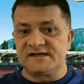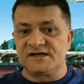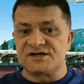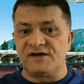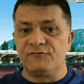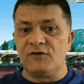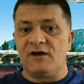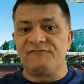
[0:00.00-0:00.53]
s'est
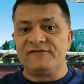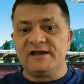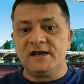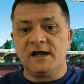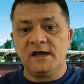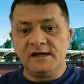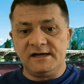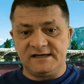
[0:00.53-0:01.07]
déjà vu à
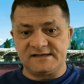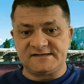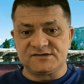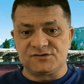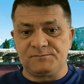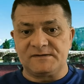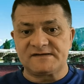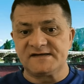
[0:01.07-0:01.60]
Ville la
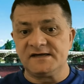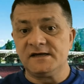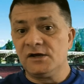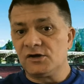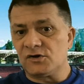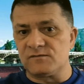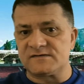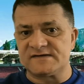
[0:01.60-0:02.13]
saison passée,
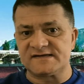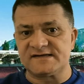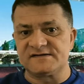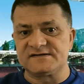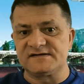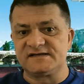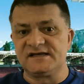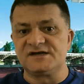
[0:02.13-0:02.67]
comme ça,
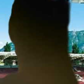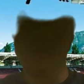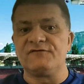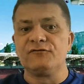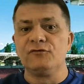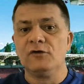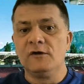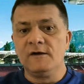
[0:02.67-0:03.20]
s'est déjà
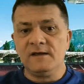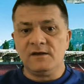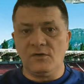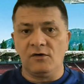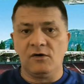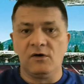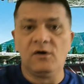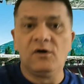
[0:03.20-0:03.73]
vu
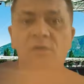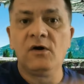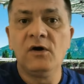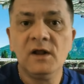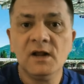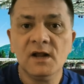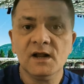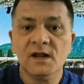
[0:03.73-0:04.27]
mhm. euh,
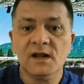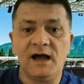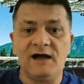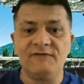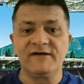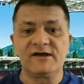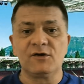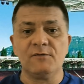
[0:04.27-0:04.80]

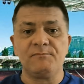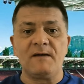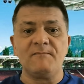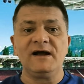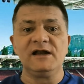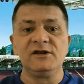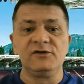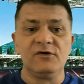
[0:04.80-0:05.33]
avec pas
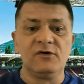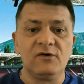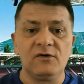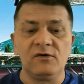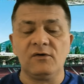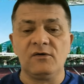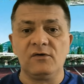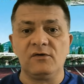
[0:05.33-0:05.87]
mal
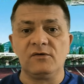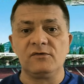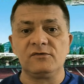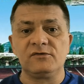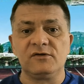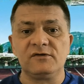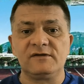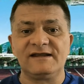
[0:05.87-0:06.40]

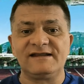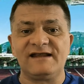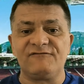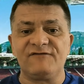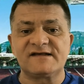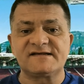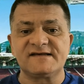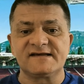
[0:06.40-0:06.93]

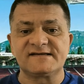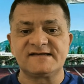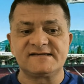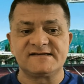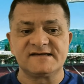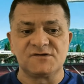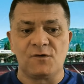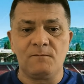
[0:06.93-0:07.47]
d'adversaires de,
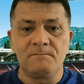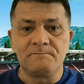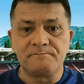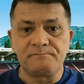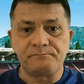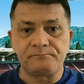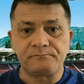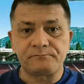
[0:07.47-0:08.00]
cette saison.
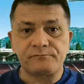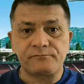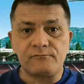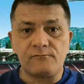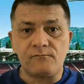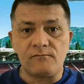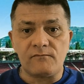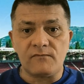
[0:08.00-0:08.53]

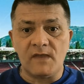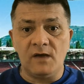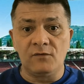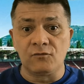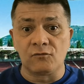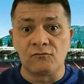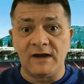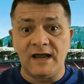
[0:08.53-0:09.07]

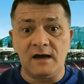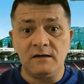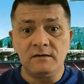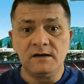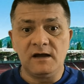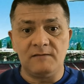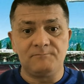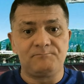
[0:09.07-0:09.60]
Donc voilà,
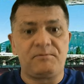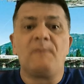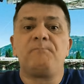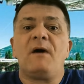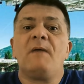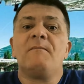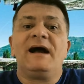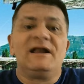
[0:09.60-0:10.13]
pas,
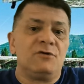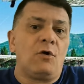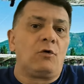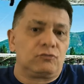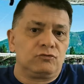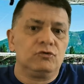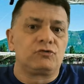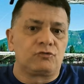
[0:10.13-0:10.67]
pas mal,
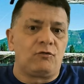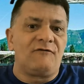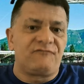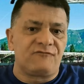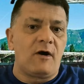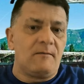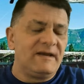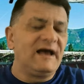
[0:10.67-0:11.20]
non, deux, trois
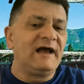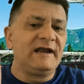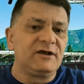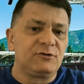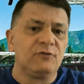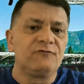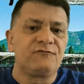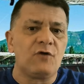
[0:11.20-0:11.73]
fois, mais
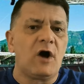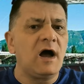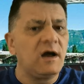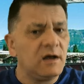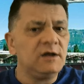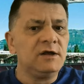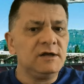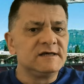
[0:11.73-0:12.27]
allez, deux
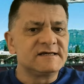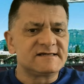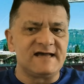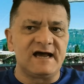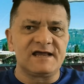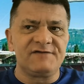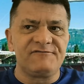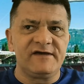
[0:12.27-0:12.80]
fois.
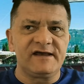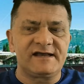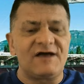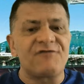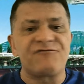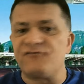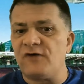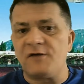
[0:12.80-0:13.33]
Ça arrivait
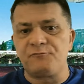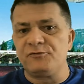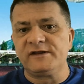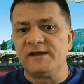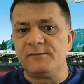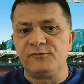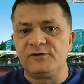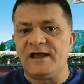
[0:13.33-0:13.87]
quatre fois depuis
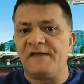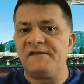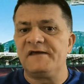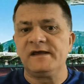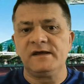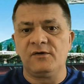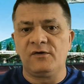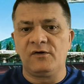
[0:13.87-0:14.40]
le début de
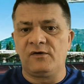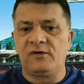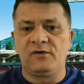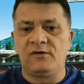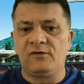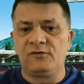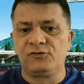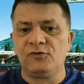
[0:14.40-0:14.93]
l'année,
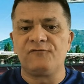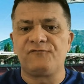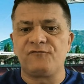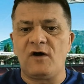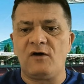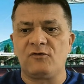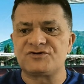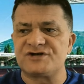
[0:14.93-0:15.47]
euh, deux
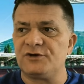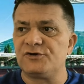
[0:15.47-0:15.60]
fois en